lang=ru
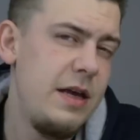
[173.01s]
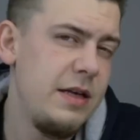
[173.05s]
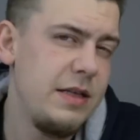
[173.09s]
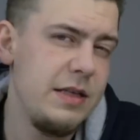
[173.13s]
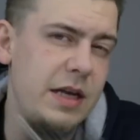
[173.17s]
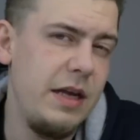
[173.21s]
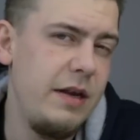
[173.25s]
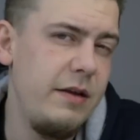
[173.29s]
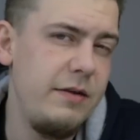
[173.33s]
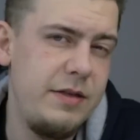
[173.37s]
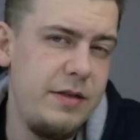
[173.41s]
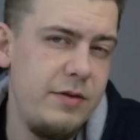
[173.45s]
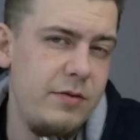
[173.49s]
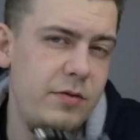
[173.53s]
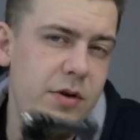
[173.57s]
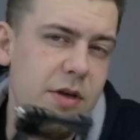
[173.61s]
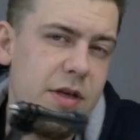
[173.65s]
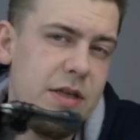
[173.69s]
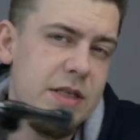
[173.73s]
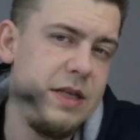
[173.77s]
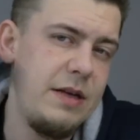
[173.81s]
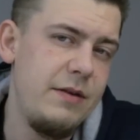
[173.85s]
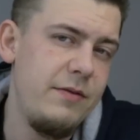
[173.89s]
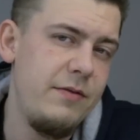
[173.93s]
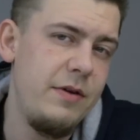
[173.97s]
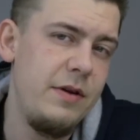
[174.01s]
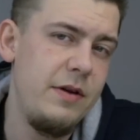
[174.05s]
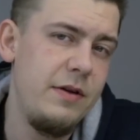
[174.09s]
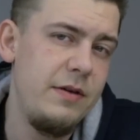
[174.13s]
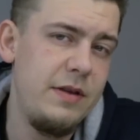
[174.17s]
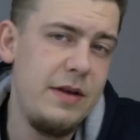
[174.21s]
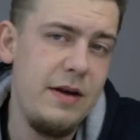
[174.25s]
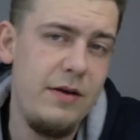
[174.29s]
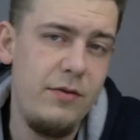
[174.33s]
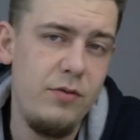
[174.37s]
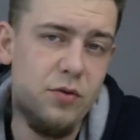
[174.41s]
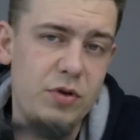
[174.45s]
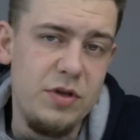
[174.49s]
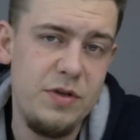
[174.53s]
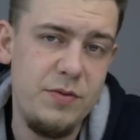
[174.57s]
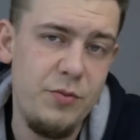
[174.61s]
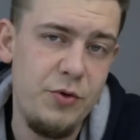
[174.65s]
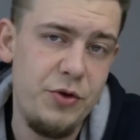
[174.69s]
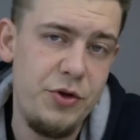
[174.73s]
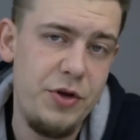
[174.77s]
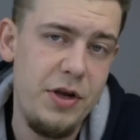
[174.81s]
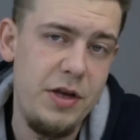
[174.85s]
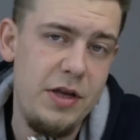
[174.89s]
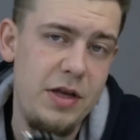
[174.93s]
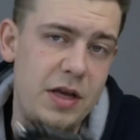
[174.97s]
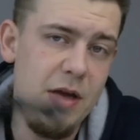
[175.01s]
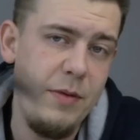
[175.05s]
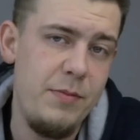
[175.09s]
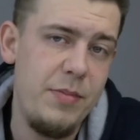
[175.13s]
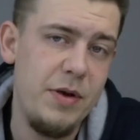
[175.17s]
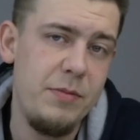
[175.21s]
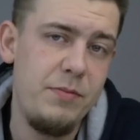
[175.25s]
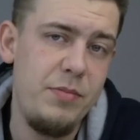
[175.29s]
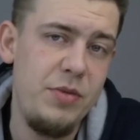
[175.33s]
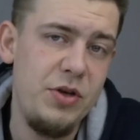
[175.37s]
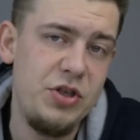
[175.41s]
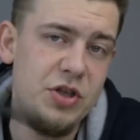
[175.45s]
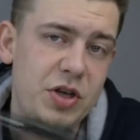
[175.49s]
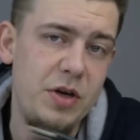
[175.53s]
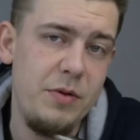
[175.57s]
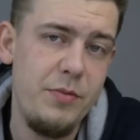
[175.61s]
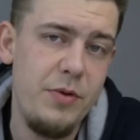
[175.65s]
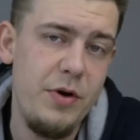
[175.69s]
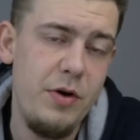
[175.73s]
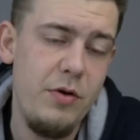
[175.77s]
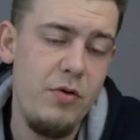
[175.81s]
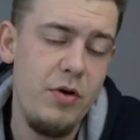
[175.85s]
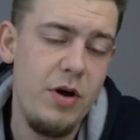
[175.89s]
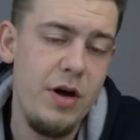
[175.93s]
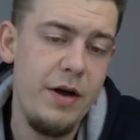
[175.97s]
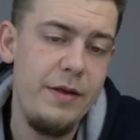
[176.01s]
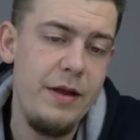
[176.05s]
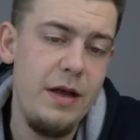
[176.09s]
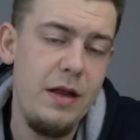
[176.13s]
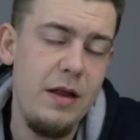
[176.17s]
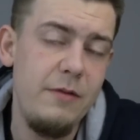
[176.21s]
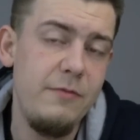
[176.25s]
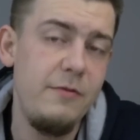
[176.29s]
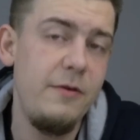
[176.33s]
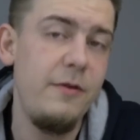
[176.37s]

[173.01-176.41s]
Скорее всего, если вы давно смотрите и подписчик моего канала,